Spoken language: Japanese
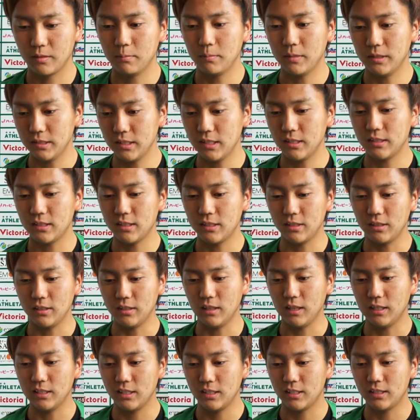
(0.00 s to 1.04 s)
まあ、前
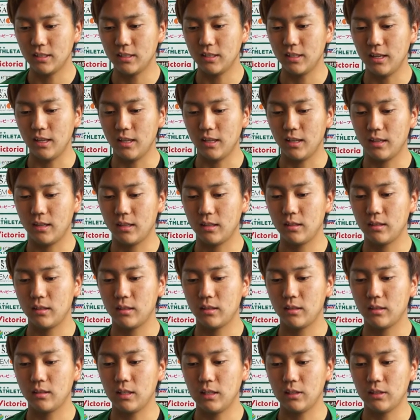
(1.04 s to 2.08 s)
節アジスタで
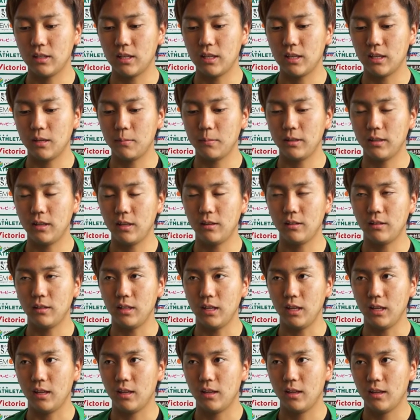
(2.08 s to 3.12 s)
点決めてるん
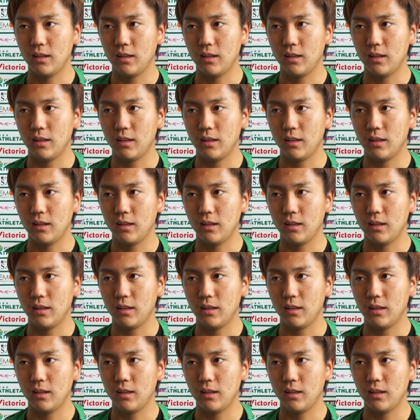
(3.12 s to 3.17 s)
で、